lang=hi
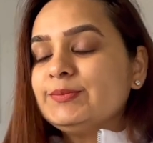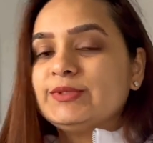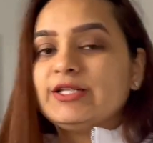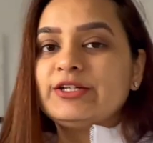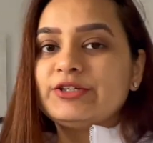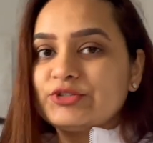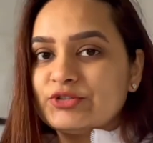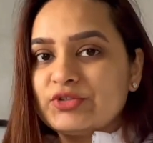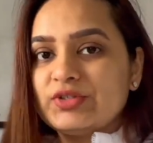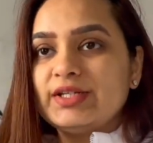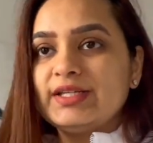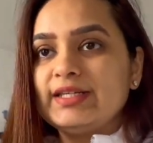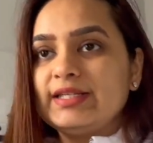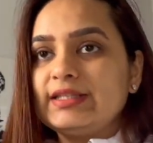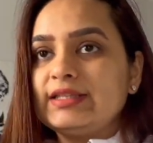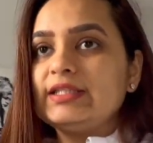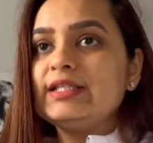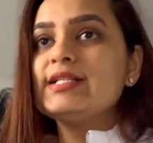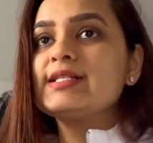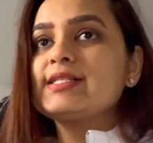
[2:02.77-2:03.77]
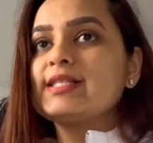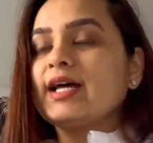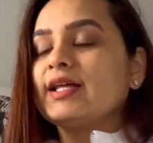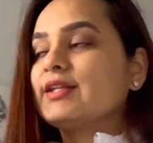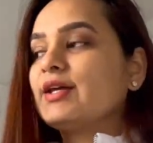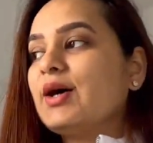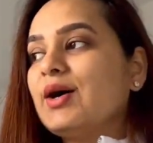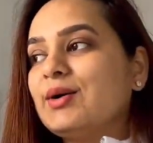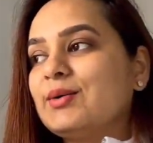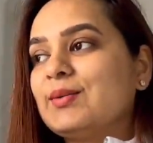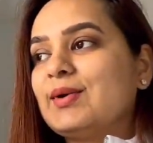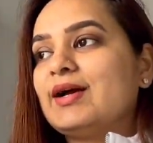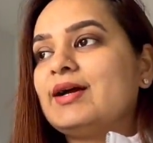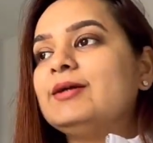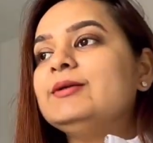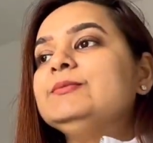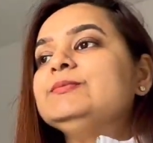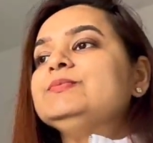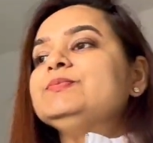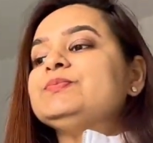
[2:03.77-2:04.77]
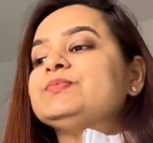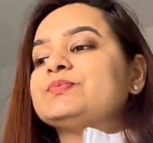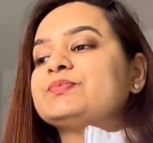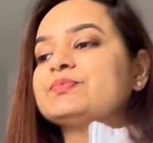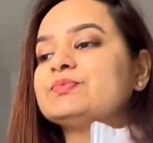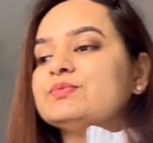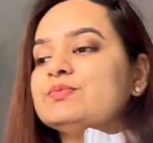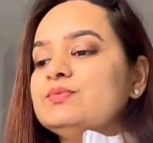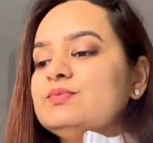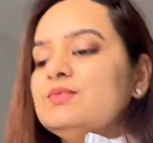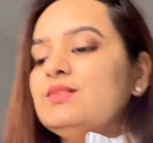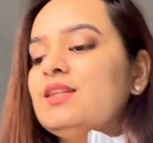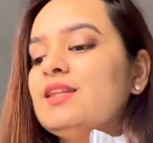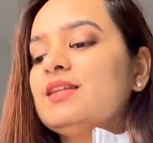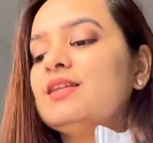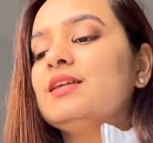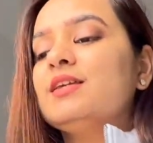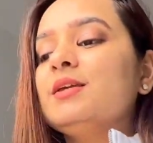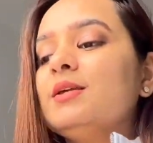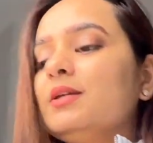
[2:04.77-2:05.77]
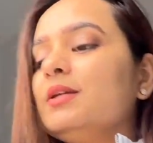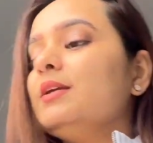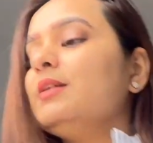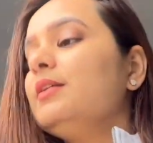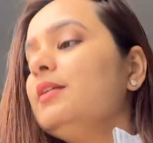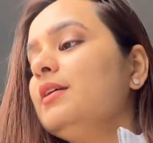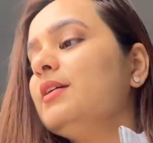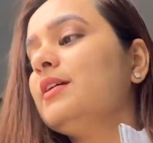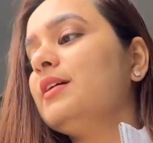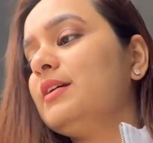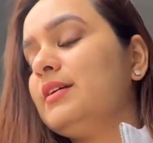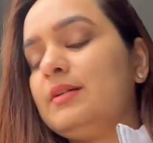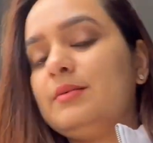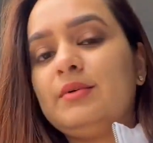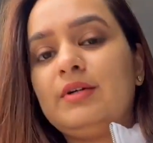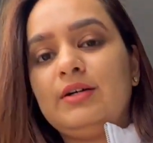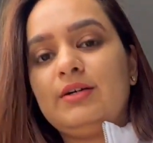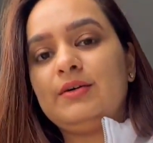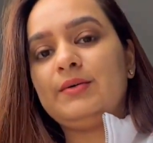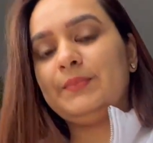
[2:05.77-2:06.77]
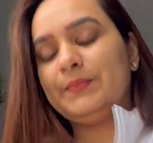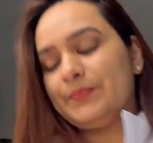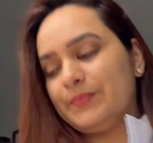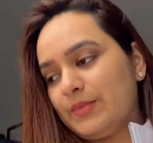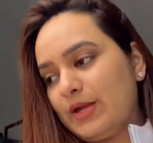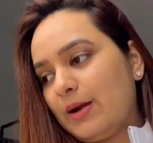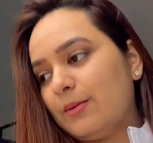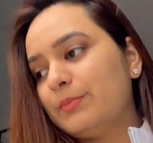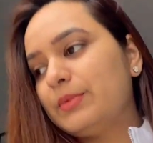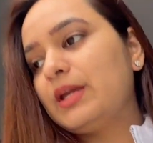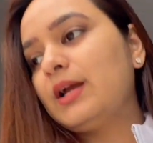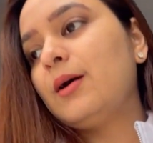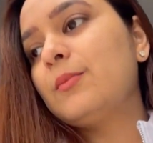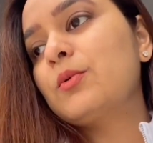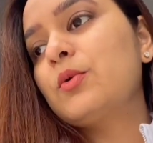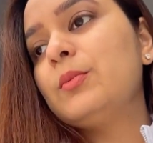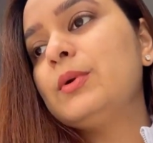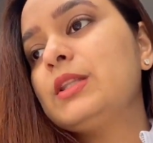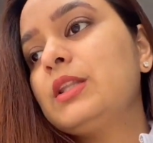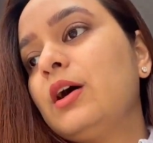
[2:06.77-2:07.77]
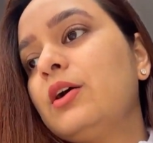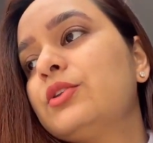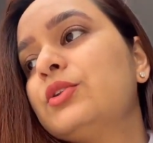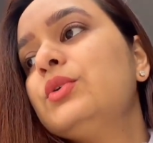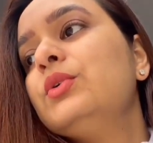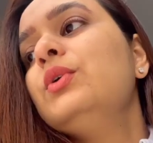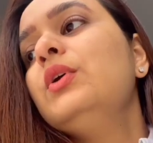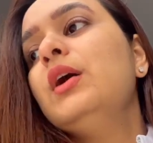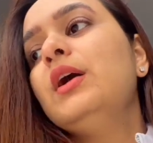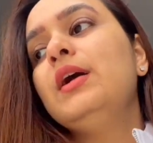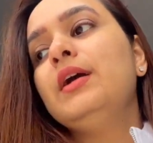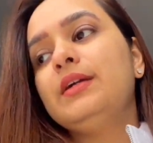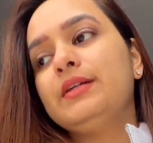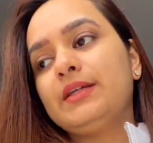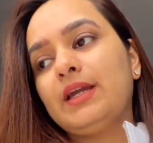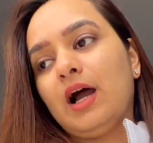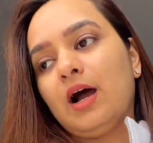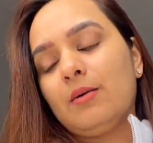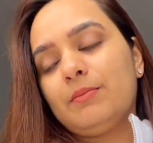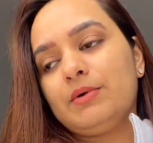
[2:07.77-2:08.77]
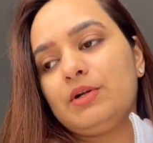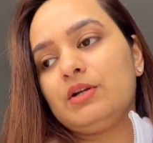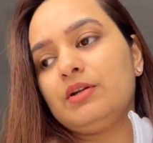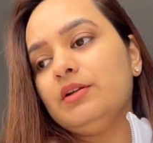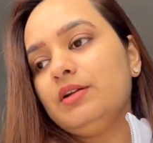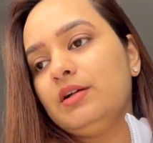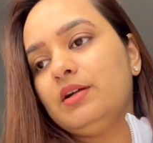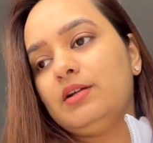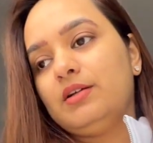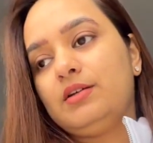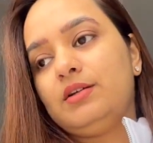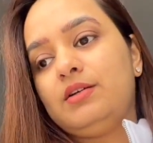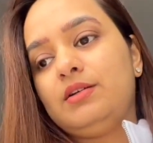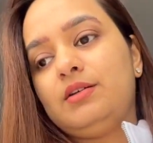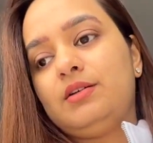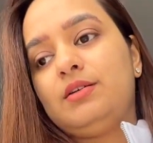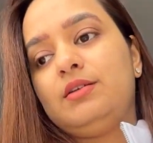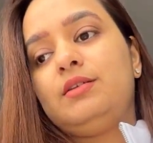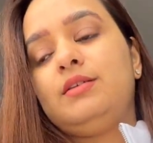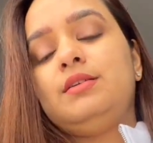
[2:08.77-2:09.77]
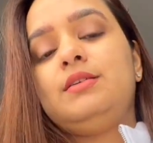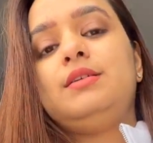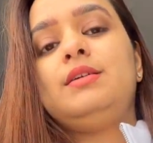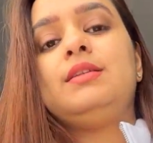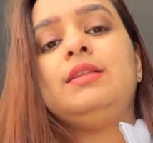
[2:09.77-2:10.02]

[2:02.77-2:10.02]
लिटरली इतनी ज़्यादा हवा है कि आ, मैं अभी आपको बताती हूँ यहाँ पर ये